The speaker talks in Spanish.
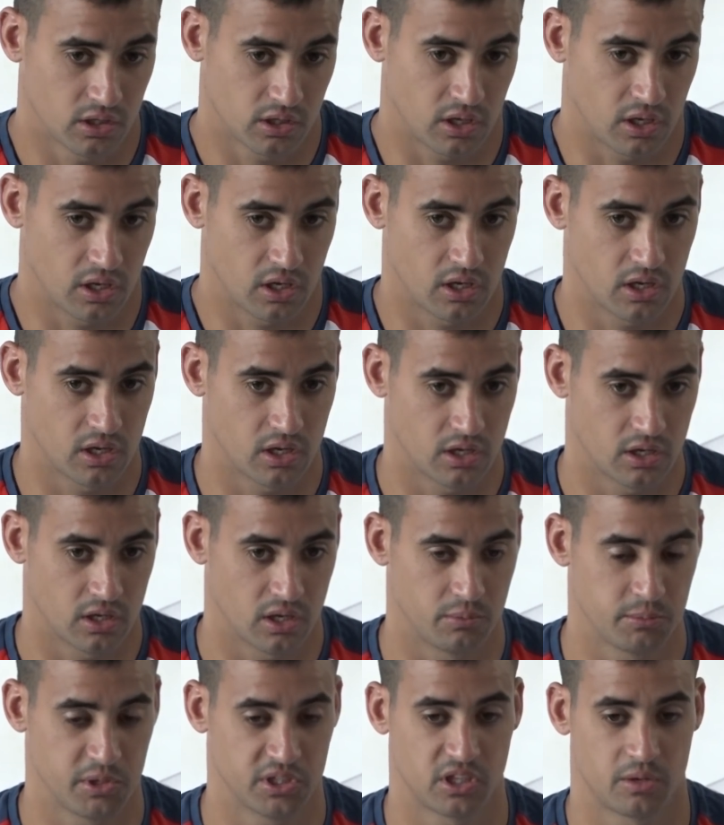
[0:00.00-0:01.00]
que
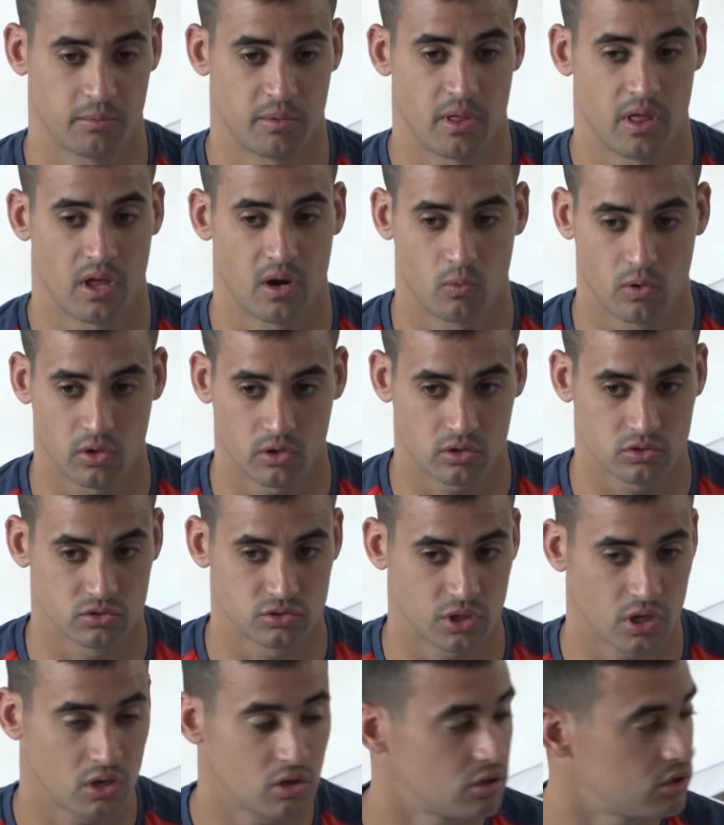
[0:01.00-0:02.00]
el míster me va a dar buenos
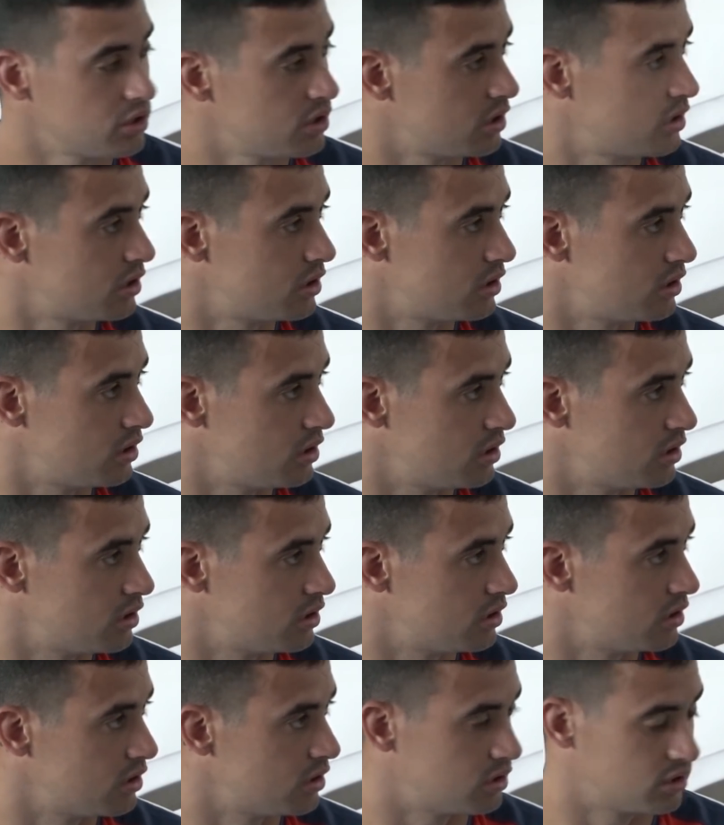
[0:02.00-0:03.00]
consejos
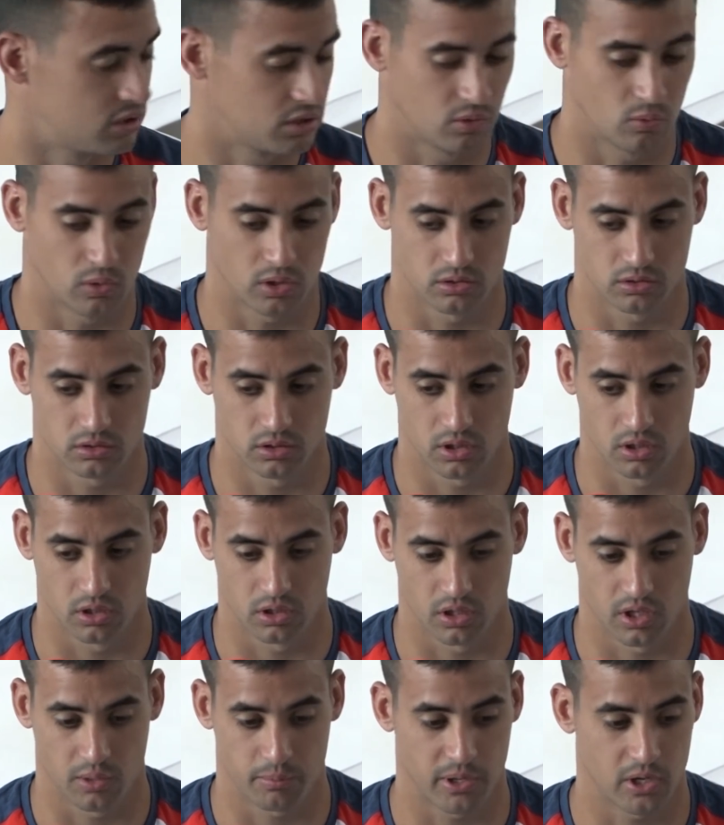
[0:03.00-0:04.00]
y, y, bueno,
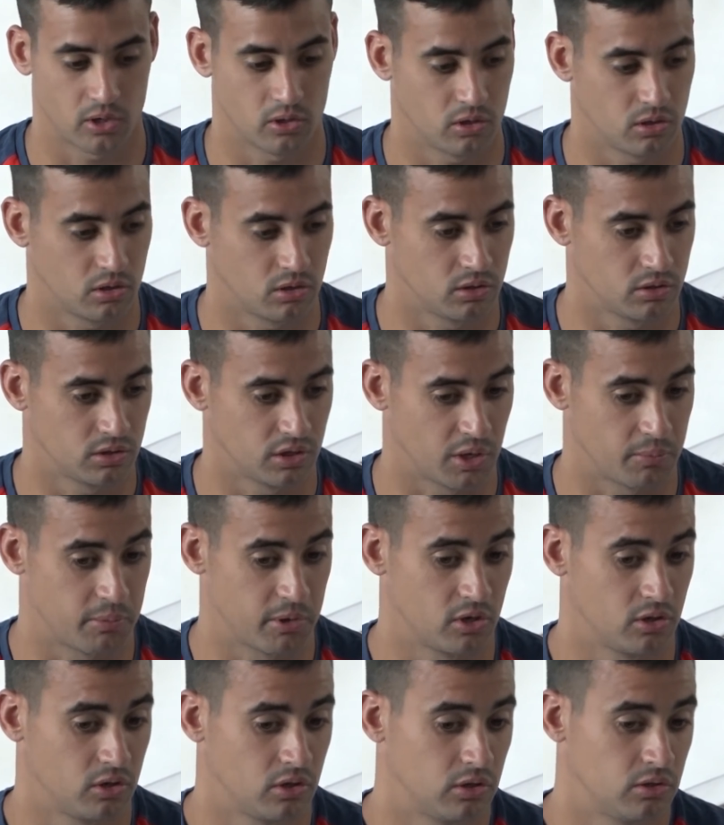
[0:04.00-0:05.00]
espero,
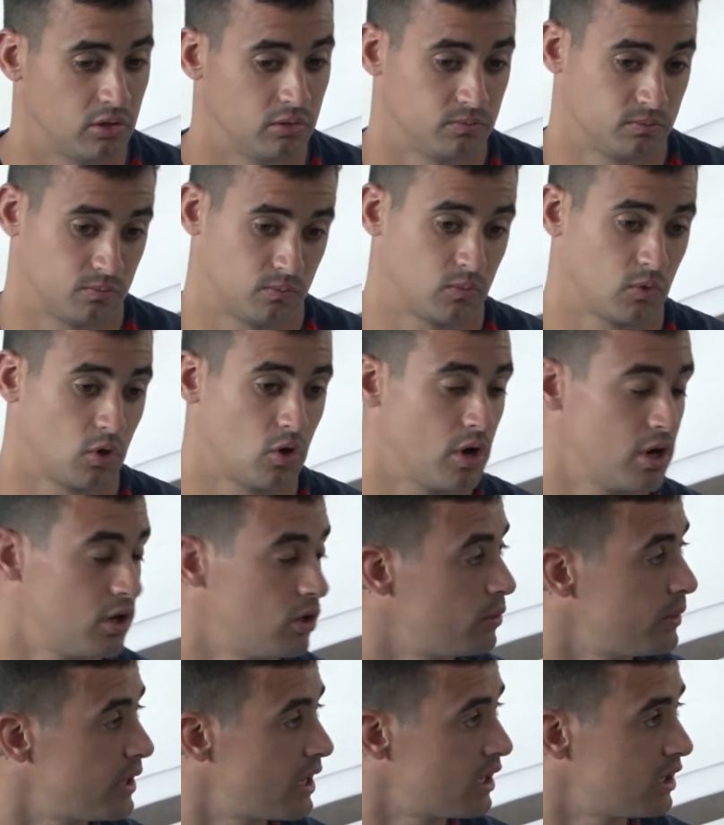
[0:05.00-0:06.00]
espero
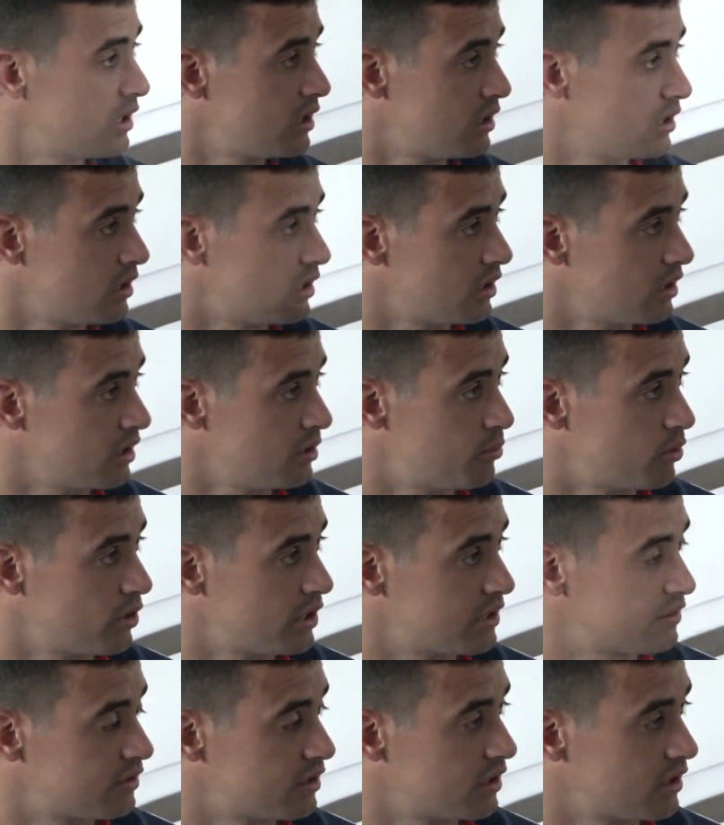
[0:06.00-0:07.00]
cogerlos bien y, y
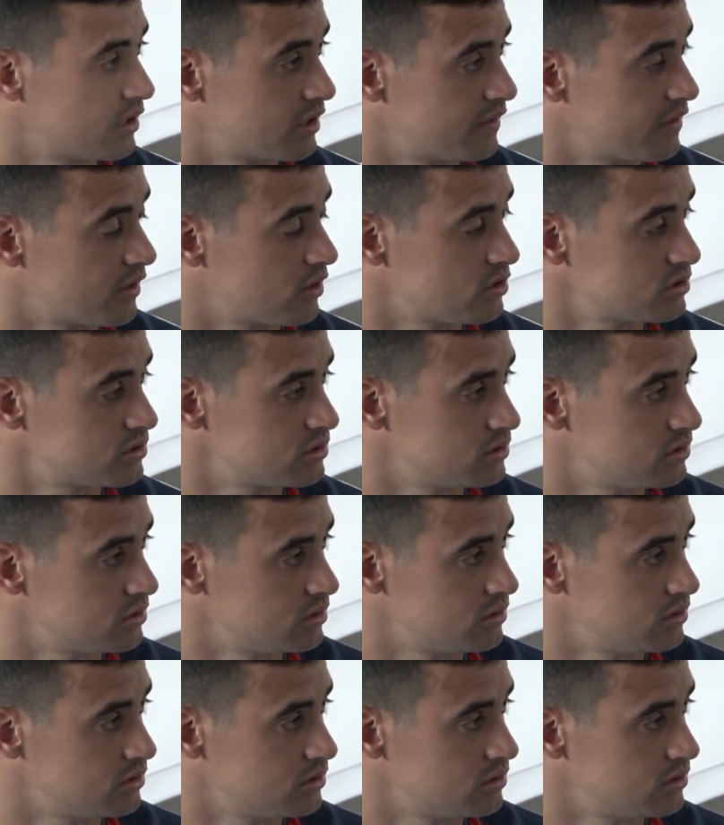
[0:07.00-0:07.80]
poder hacer grandes cosas.